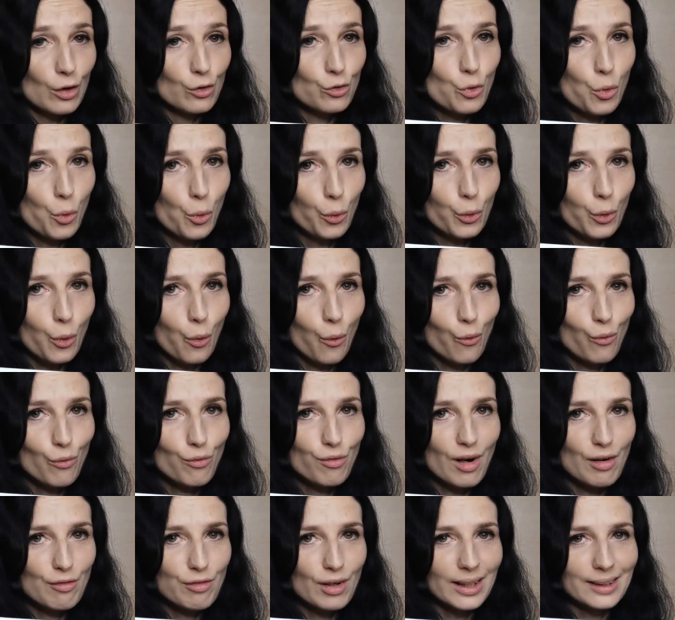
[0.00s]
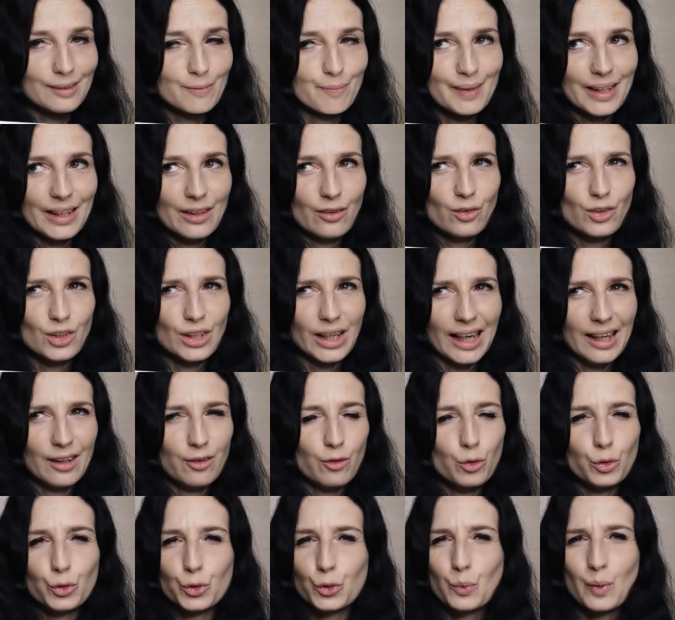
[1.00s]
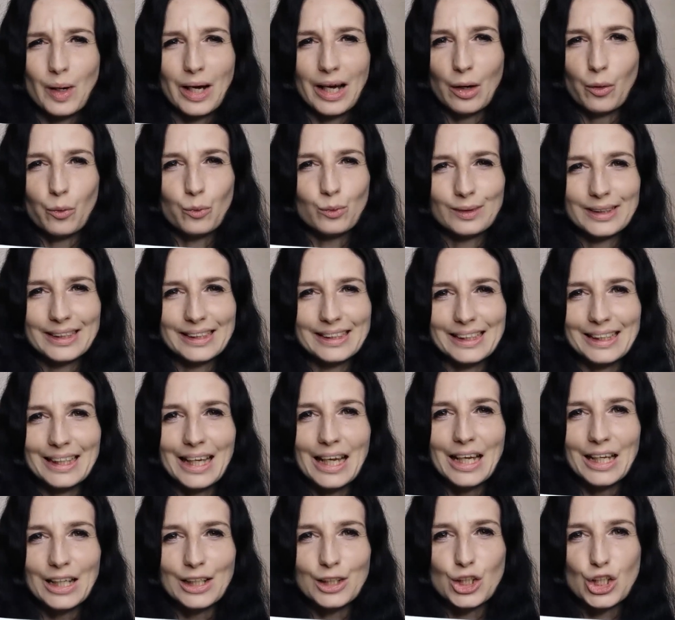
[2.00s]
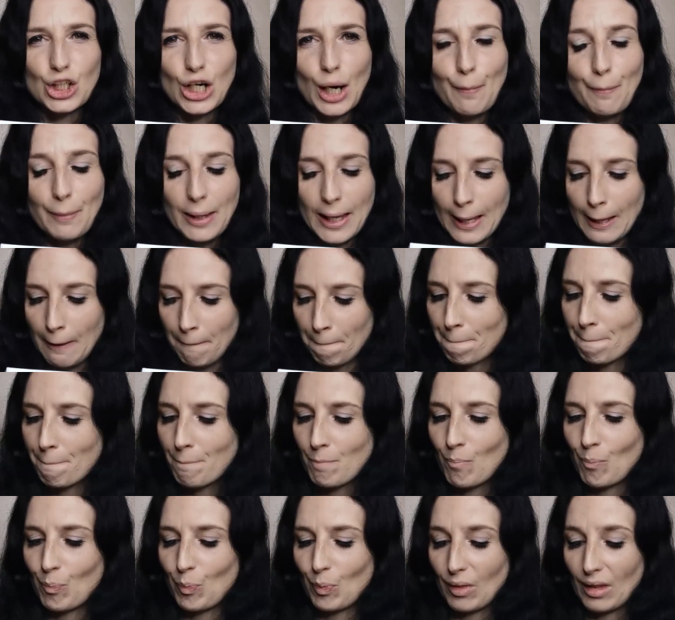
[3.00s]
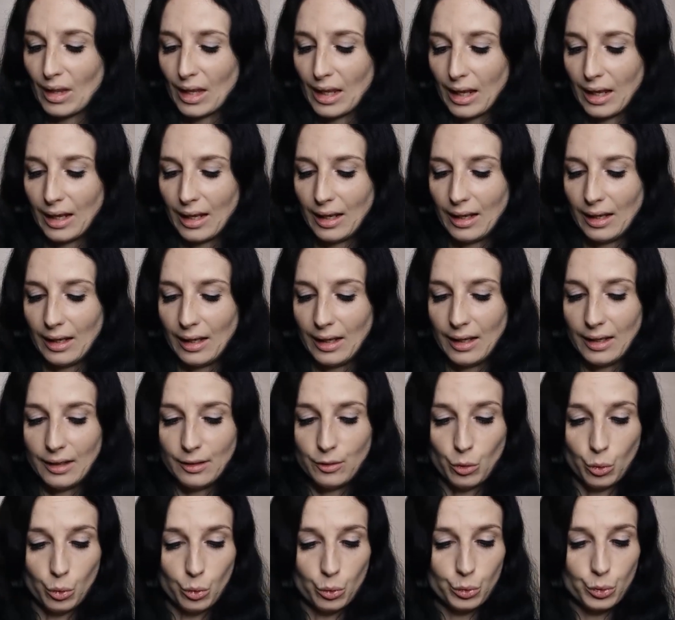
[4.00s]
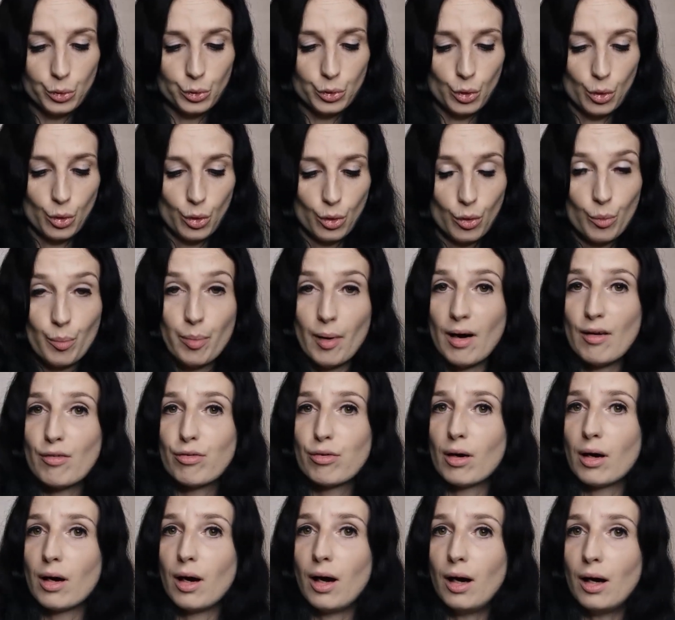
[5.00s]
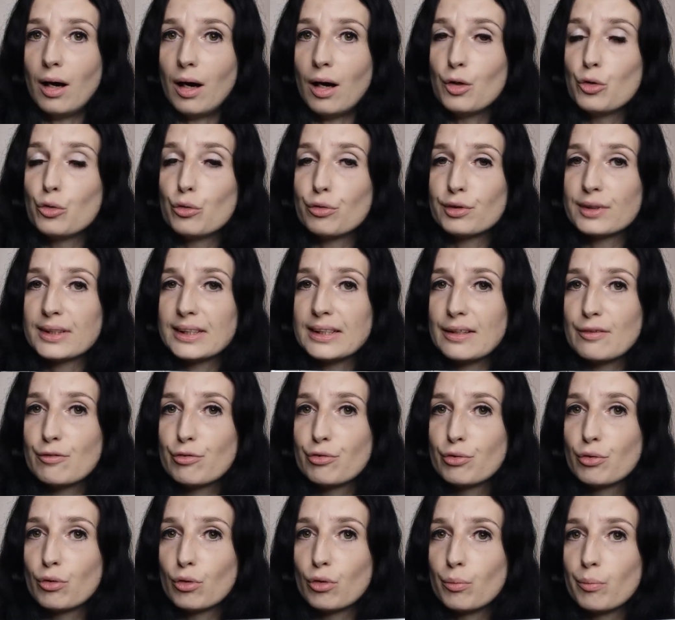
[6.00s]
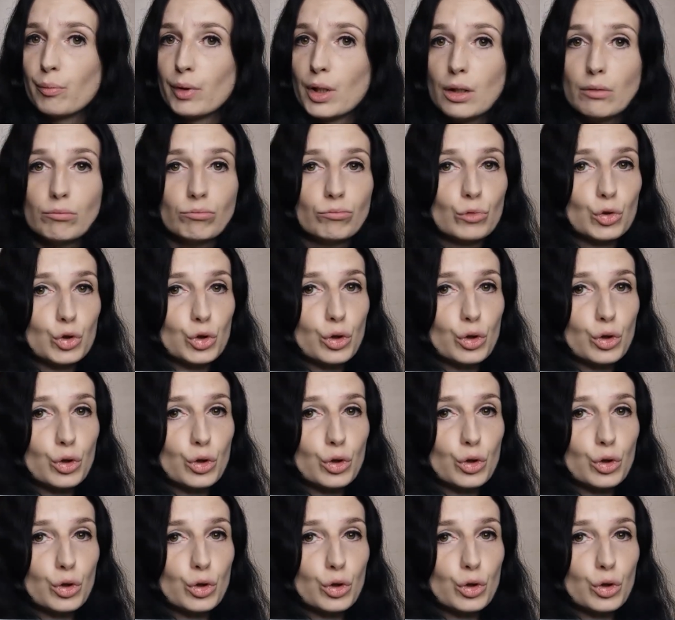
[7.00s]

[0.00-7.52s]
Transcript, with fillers: Donc on va voir. Peut-être que j'arrête de le secouer, on sait jamais. Et donc, euh, bah voilà, un nouveau site fourmi.